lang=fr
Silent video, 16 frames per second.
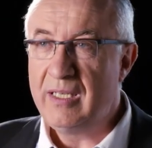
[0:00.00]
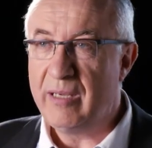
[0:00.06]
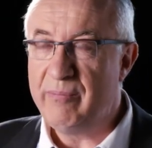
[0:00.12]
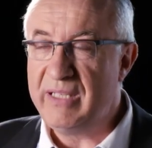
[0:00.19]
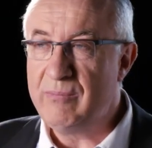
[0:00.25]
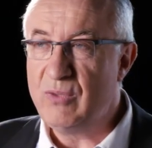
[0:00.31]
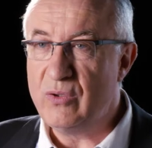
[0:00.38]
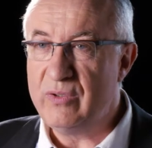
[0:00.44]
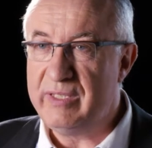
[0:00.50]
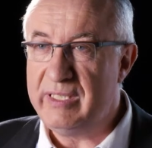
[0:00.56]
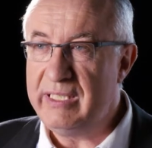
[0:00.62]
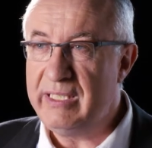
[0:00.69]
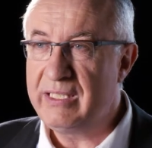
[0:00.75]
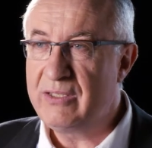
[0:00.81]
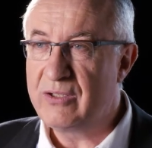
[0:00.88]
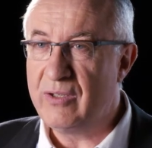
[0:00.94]
la Bible
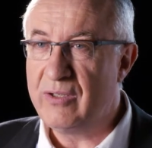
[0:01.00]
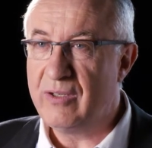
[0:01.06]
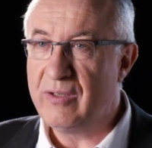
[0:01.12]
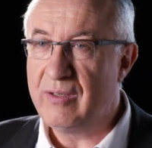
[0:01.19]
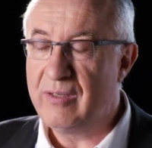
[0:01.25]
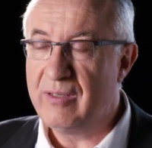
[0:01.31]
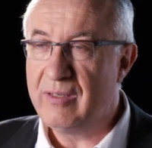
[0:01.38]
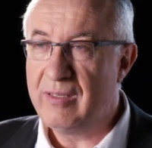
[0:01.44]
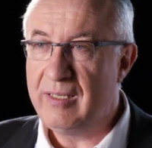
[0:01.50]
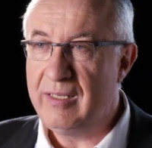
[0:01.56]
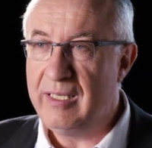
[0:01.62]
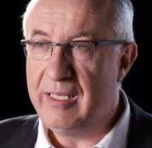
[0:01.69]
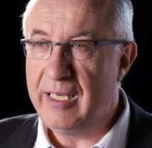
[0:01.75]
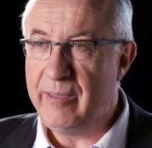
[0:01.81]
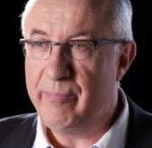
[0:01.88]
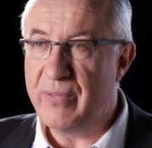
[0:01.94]
dit que
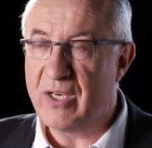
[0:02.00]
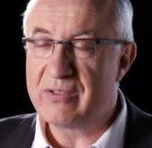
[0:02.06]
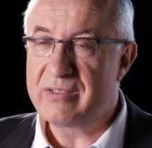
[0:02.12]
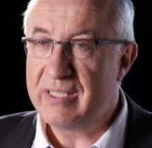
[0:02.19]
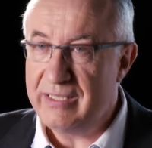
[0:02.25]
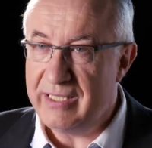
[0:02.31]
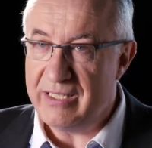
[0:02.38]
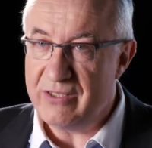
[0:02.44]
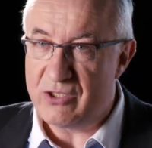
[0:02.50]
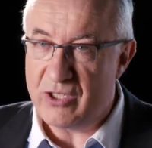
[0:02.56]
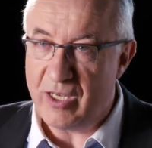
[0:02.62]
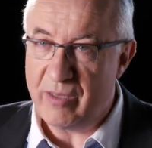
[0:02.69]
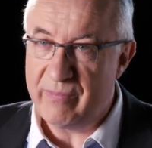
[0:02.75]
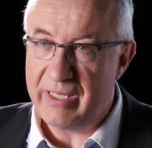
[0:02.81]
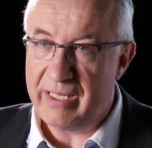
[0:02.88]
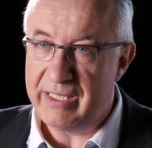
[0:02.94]
les pensées des
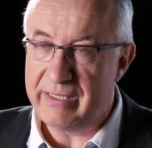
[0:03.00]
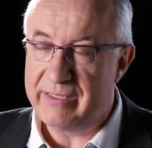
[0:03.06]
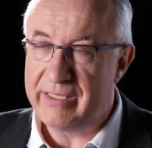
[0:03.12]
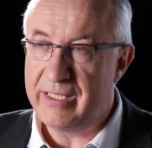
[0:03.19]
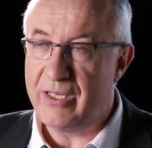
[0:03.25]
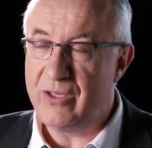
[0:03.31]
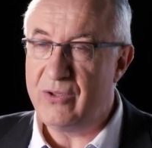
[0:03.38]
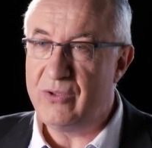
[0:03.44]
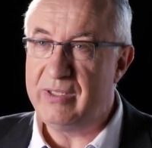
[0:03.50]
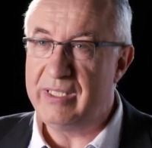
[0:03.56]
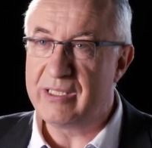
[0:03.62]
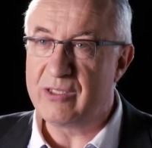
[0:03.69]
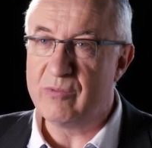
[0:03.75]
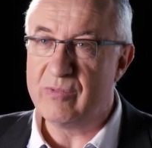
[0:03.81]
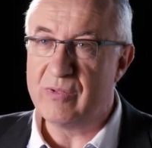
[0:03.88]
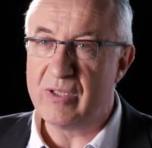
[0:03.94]
hommes étaient
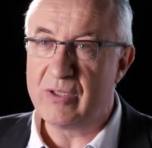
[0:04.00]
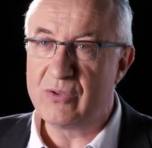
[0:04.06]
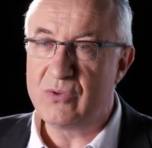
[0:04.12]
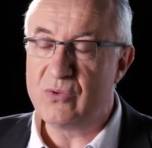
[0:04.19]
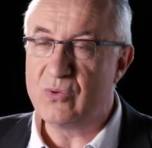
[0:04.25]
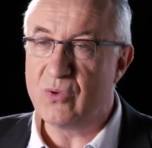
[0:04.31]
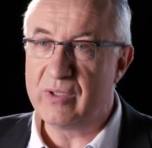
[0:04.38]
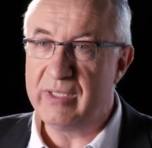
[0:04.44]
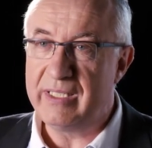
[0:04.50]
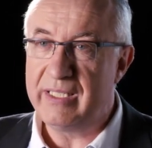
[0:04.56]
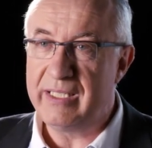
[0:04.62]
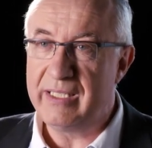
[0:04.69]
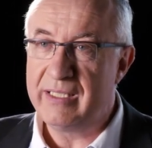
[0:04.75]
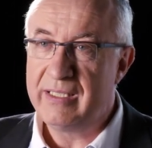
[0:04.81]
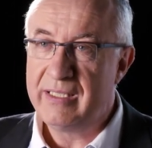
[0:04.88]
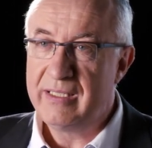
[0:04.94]
uniquement
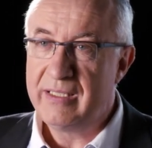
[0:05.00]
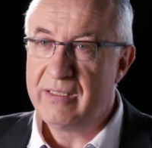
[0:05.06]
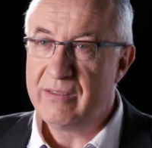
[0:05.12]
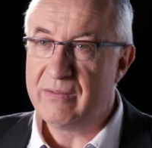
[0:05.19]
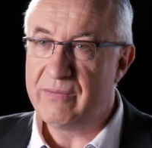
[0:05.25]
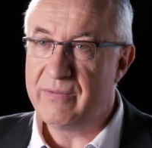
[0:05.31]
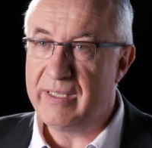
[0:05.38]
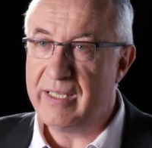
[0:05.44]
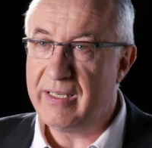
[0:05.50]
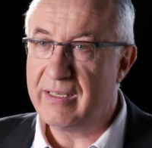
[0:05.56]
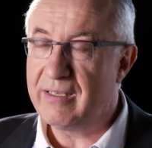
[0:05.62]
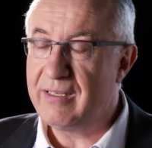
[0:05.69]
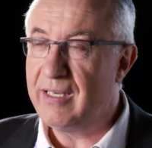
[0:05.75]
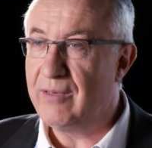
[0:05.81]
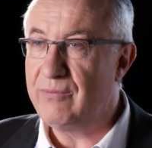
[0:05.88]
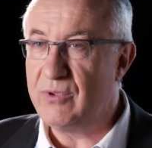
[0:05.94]
tournées vers
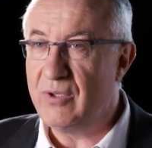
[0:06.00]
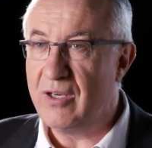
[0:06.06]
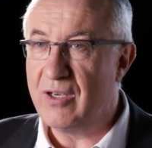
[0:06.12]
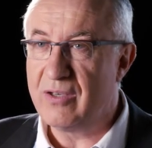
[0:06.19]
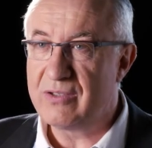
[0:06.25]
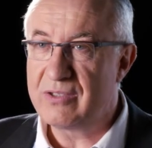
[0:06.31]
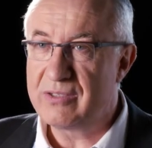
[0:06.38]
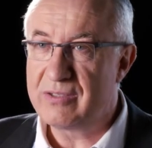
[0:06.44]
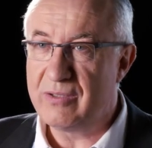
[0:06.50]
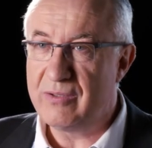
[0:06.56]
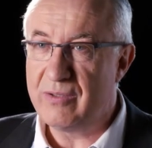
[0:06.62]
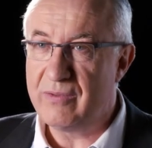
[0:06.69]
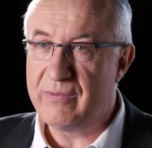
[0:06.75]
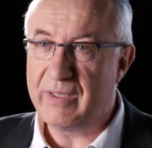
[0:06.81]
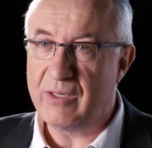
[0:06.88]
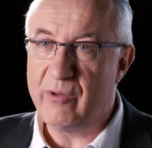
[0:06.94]
la violence,
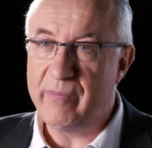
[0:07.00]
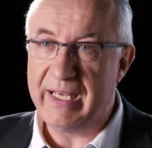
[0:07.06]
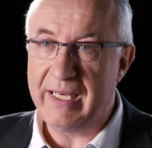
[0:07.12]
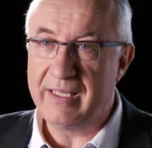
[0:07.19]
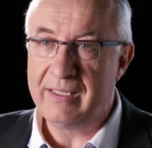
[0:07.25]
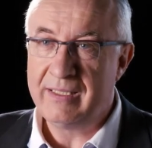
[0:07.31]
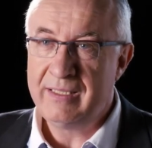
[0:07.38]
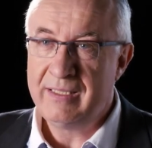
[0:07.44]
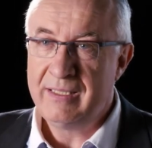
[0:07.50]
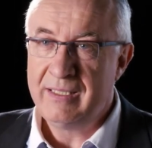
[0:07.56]
vers le mal.